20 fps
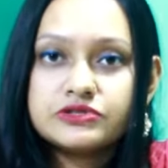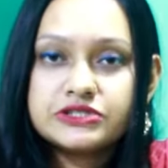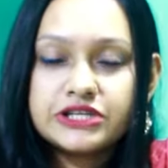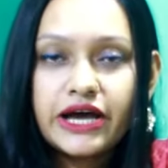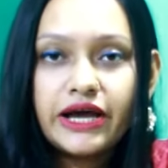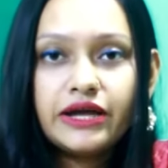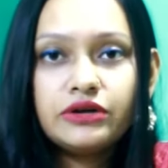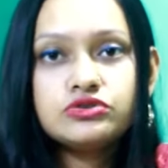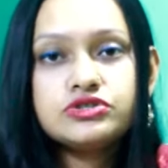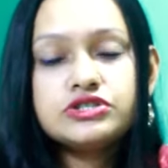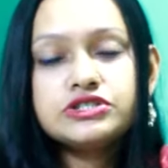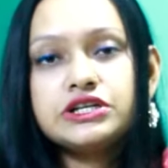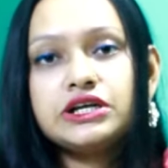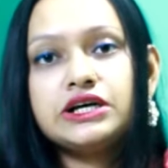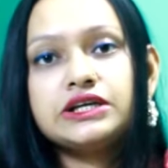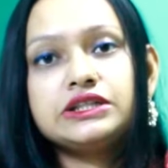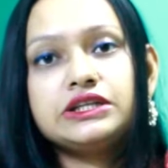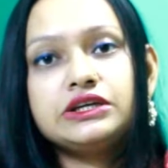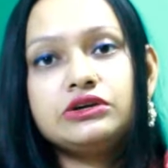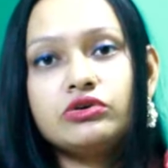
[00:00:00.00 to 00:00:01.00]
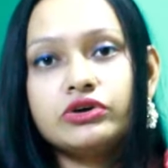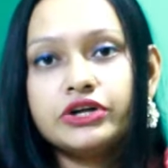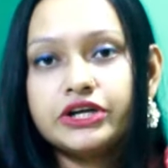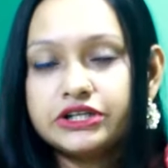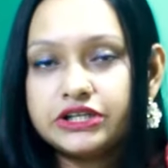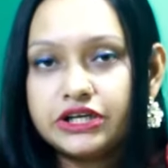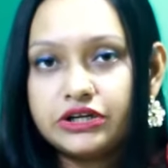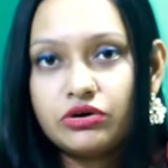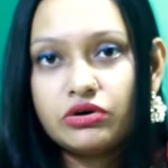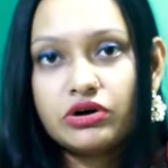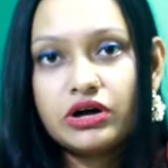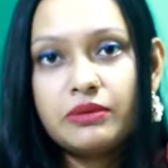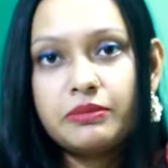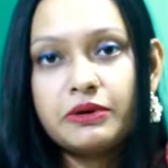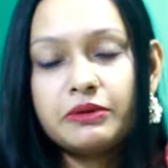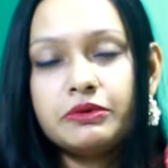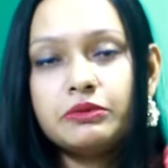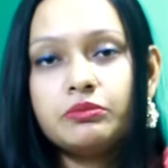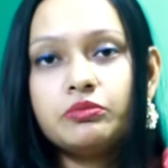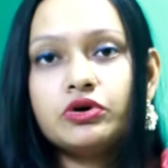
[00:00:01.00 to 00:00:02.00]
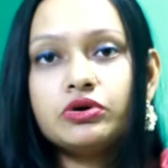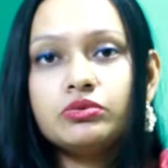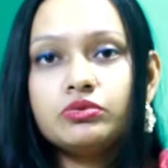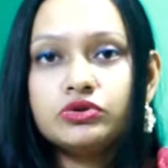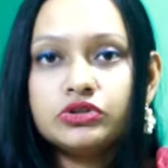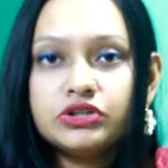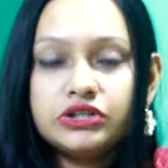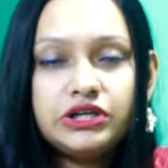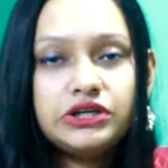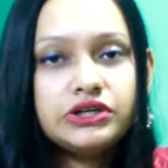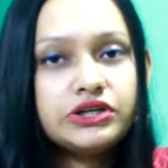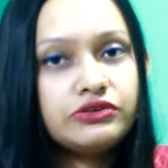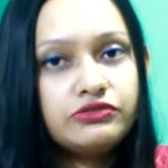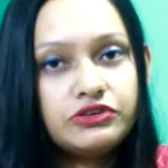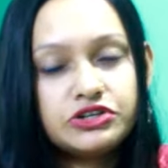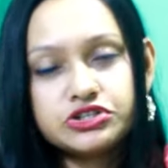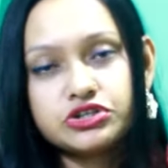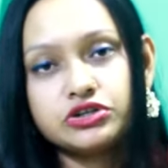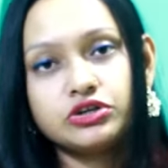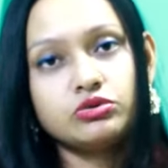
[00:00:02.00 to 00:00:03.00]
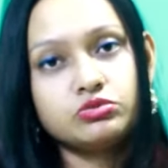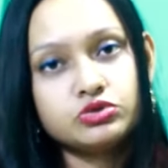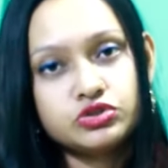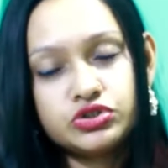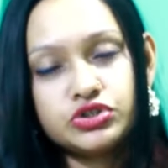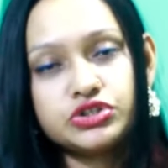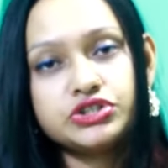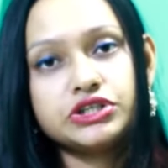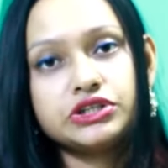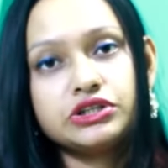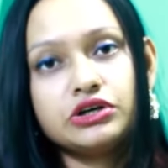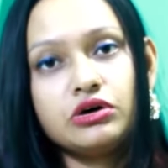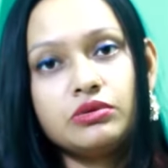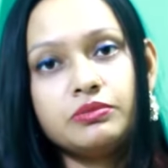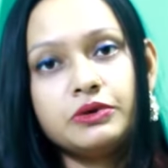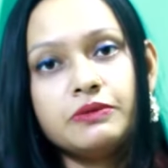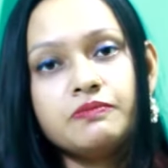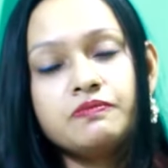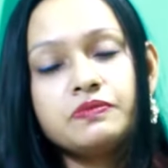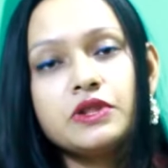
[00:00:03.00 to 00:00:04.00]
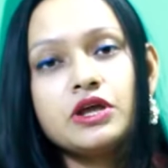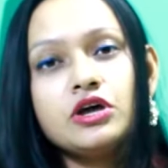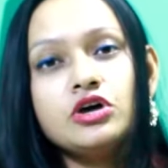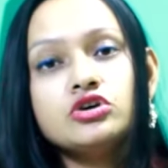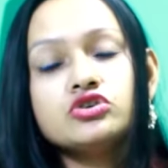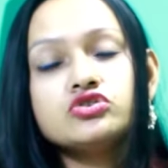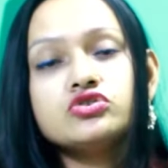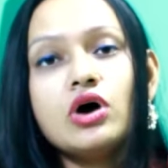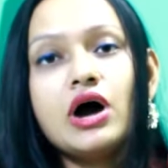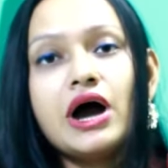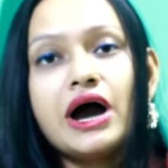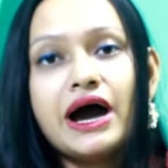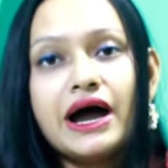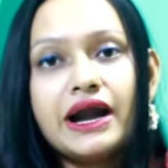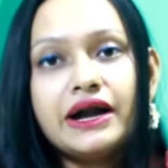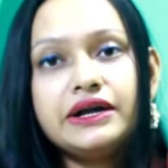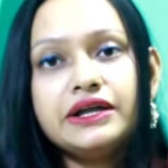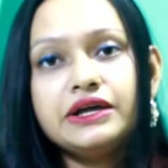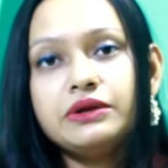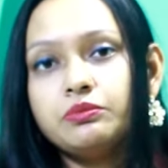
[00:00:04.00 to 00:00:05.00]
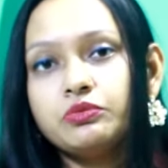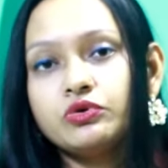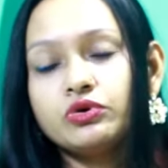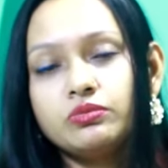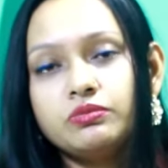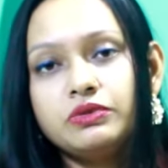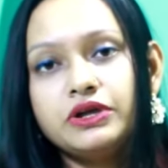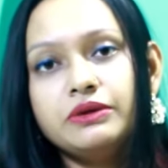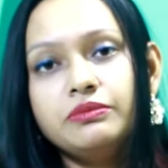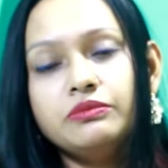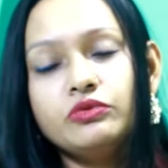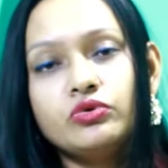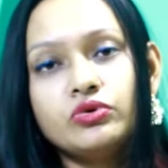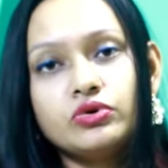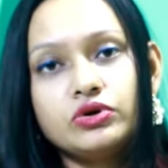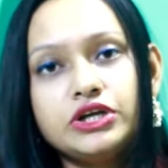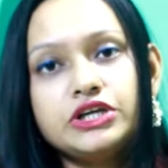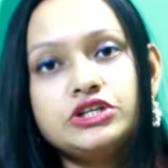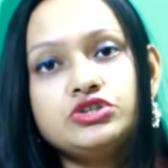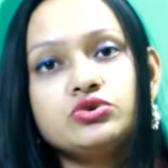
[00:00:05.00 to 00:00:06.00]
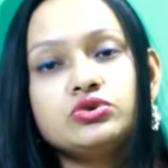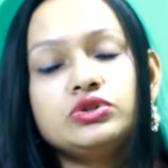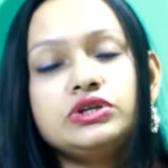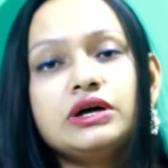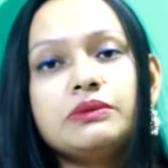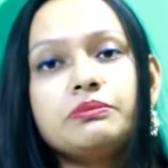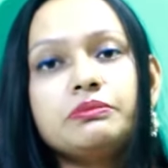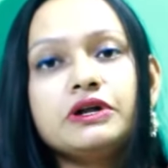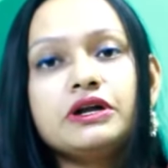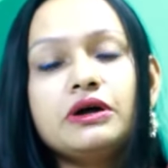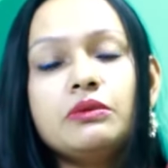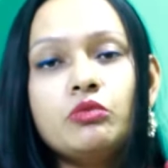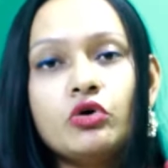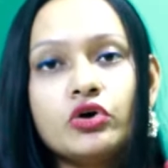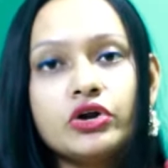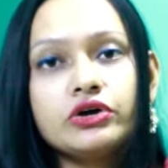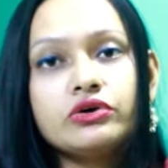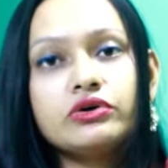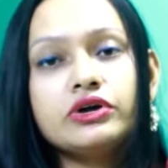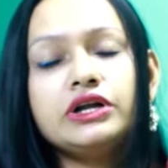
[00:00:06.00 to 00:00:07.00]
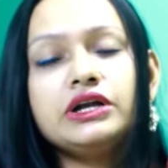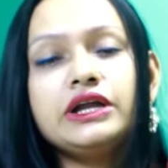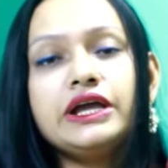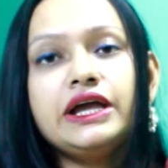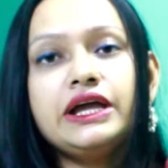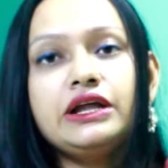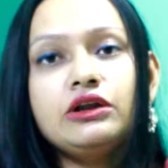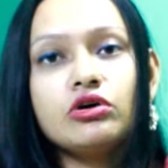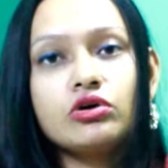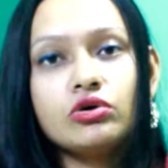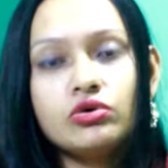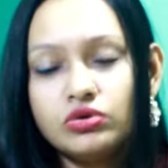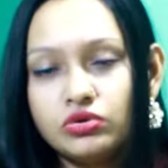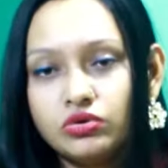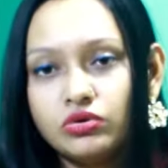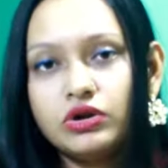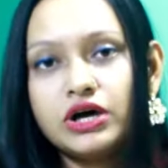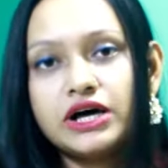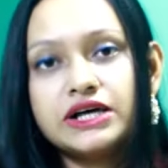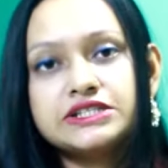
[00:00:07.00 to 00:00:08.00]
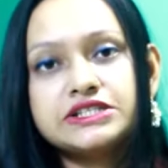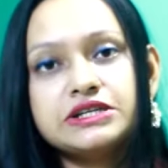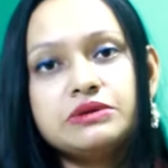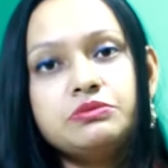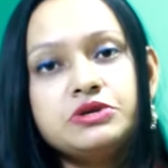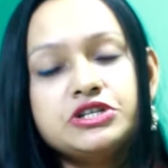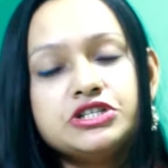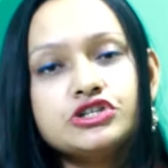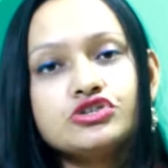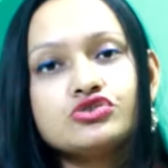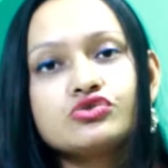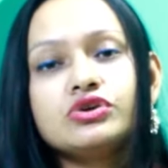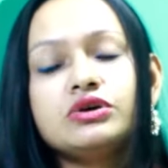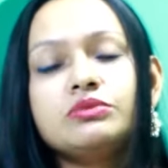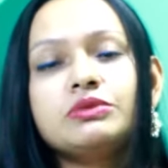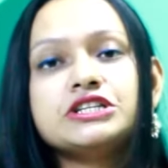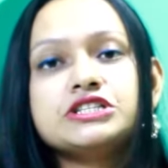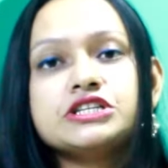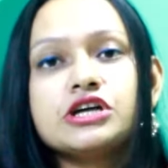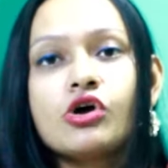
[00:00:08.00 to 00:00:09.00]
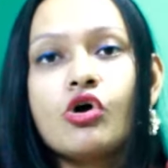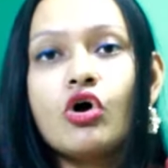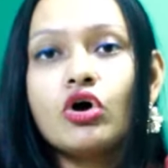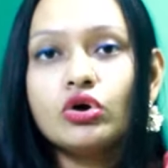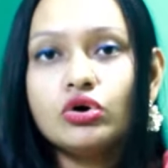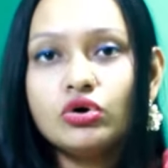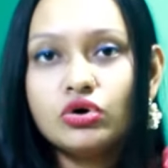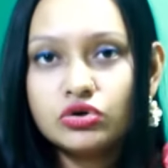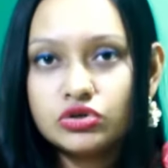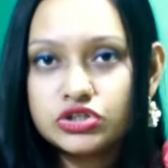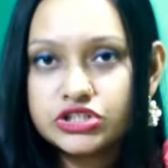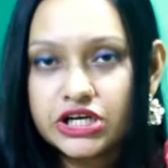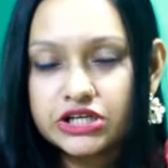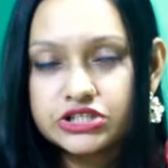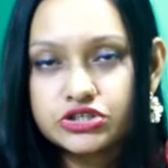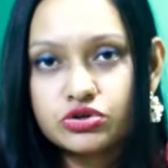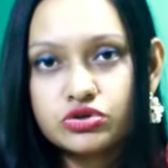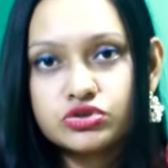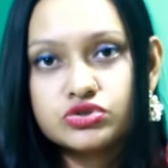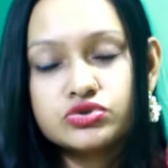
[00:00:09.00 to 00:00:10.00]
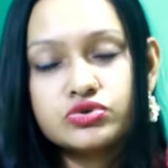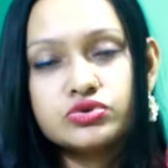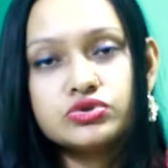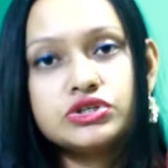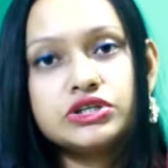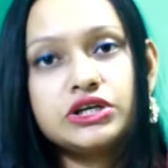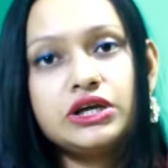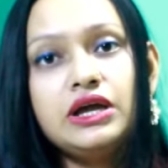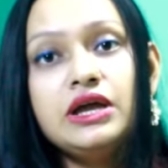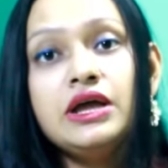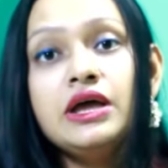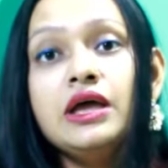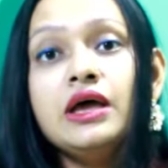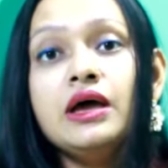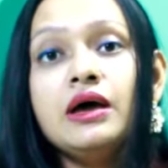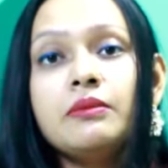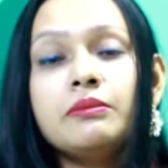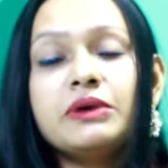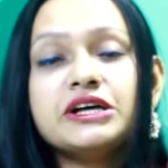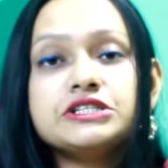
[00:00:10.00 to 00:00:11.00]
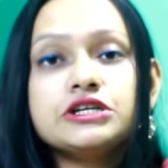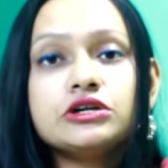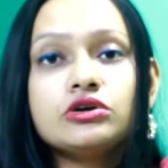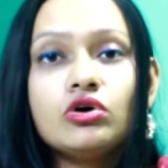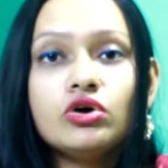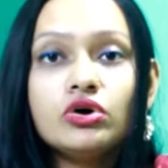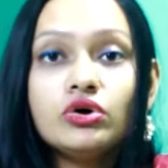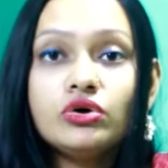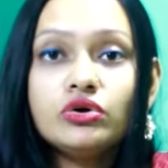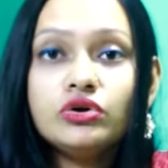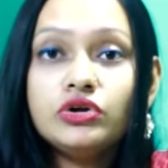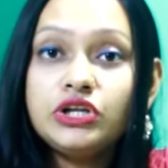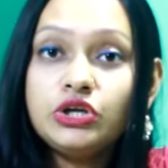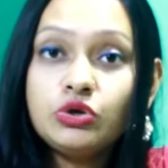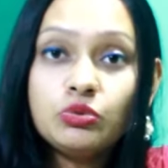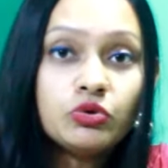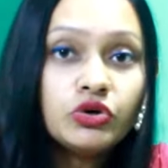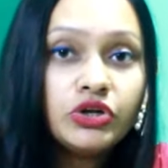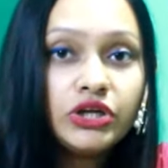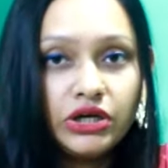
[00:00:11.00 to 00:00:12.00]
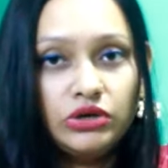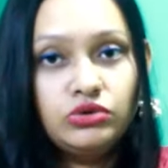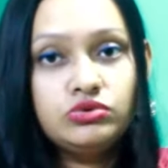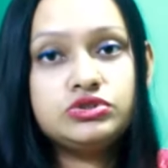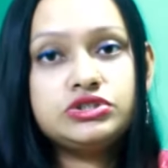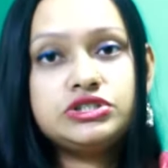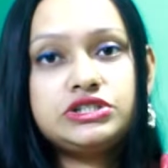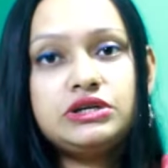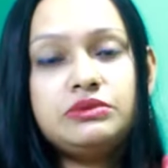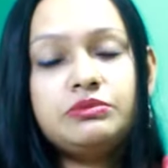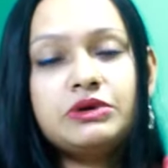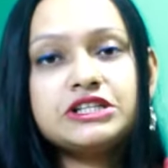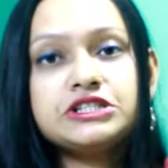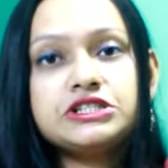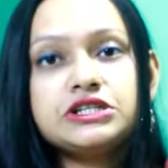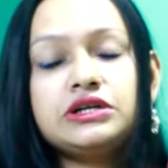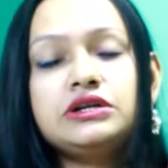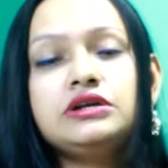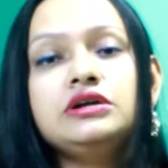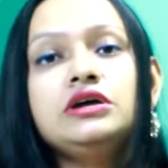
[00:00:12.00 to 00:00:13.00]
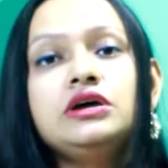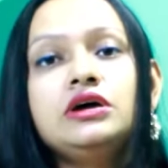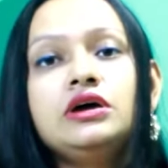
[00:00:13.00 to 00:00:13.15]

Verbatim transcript: সায়ানোসিসের হাত থেকে অনেকটাই রক্ষা পাবে পরবর্তীতে ইন্টারভেনশনে অবশ্যই যেতে হবে সো হার্টের প্রবলেম হলে যদি আপনারা মনে করেন এই লক্ষণগুলো আছে বিশেষ করে বাচ্চার ঘন ঘন শ্বাসকষ্ট হচ্ছে বাচ্চার ঘন ঘন নিউমোনিয়া হচ্ছে বাচ্চার